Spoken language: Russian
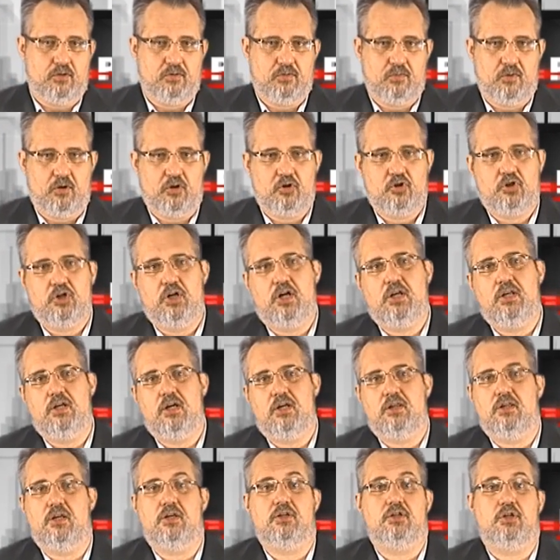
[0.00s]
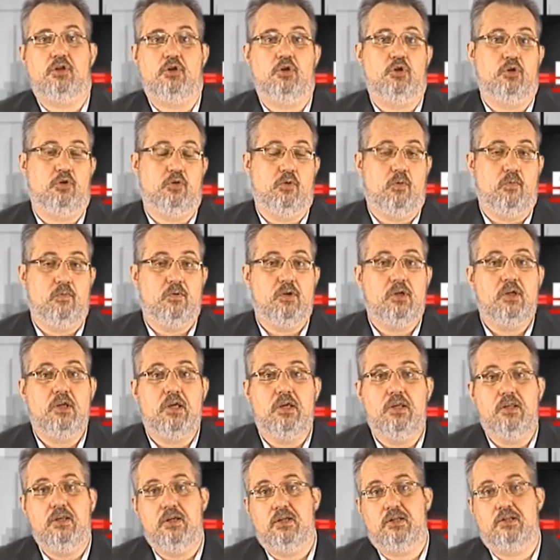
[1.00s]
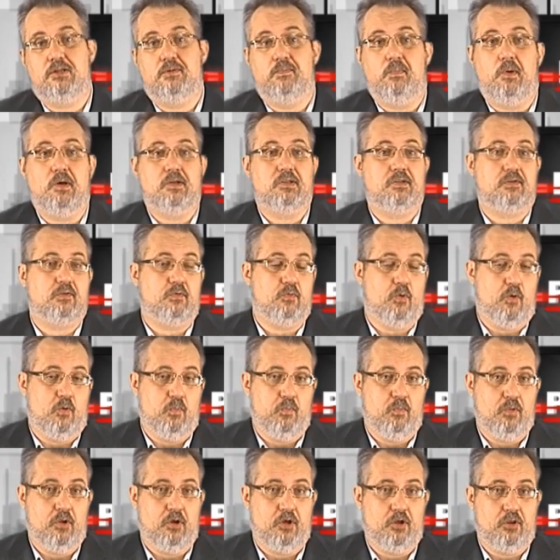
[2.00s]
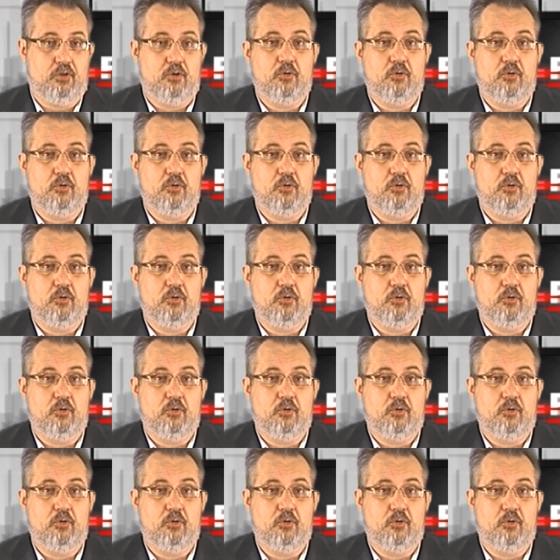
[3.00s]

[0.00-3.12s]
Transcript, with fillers: словоизвержения наши чиновники не способны.